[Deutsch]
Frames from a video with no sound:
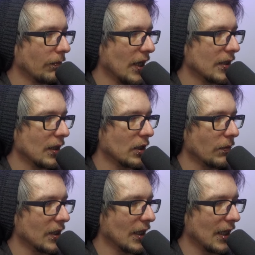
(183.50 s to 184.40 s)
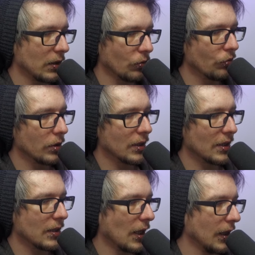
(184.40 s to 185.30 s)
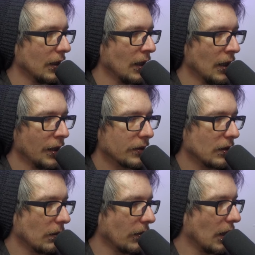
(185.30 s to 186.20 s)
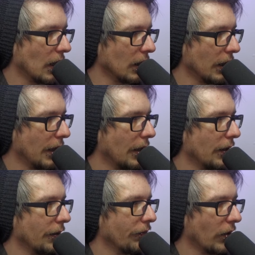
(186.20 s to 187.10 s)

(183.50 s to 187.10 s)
dabei sein. Ich meine, die hat echt ein cooles Design. Sind aber alle eher